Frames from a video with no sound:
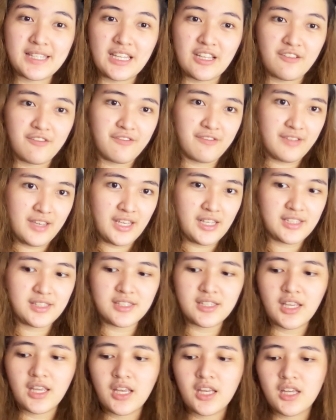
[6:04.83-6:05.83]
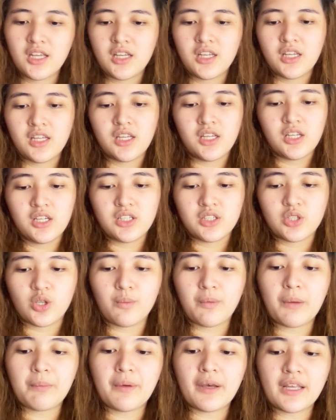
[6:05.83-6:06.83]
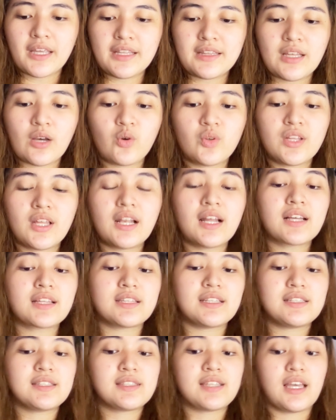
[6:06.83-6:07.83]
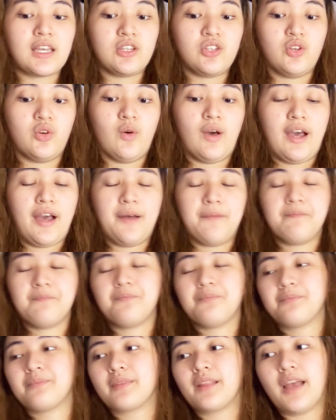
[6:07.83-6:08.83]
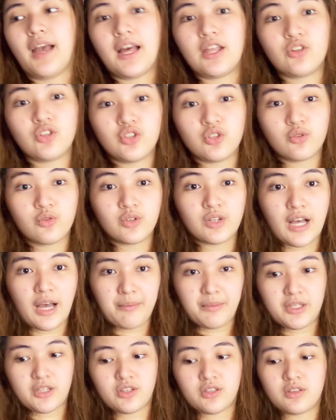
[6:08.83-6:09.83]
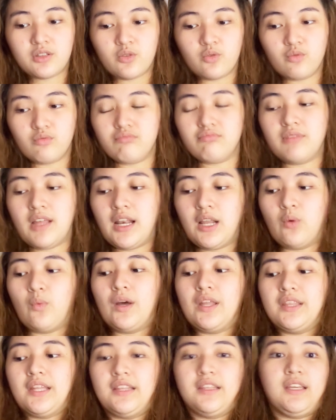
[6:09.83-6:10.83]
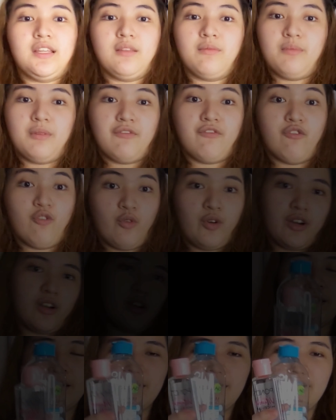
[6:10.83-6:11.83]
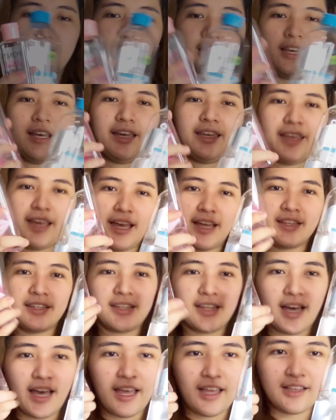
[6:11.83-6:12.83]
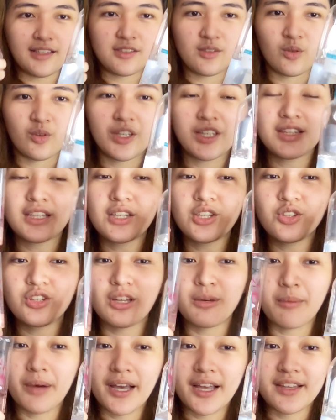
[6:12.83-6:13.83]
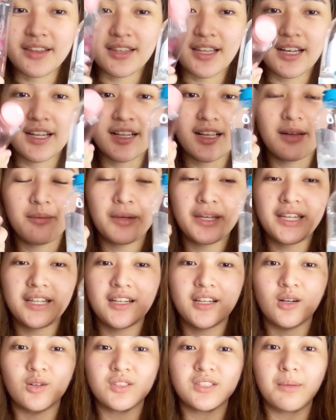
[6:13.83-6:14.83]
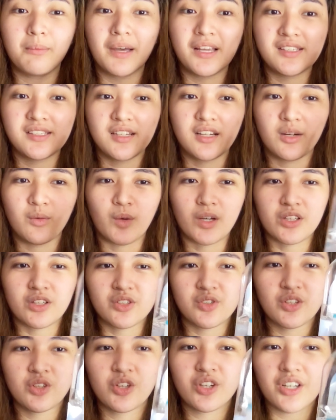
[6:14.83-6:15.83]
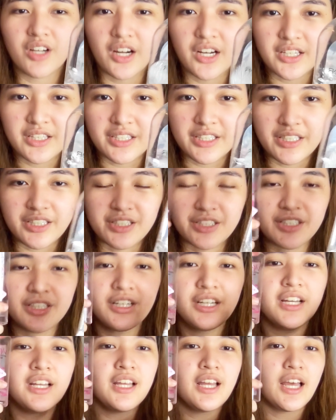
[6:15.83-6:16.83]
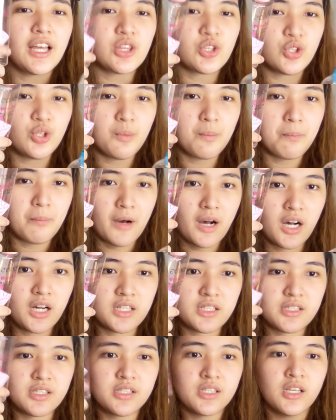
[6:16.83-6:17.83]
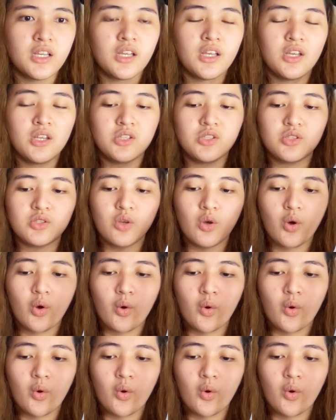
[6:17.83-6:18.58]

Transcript: and face. So, papakita ko na lang din sa inyo, ah, ano yung gamit kong dalawa na din before. Ayan, guys. So, kita nyo naman, talagang mahilig ako sa micellar water. So, ito yung Garnier. Ito yung Pond's. So,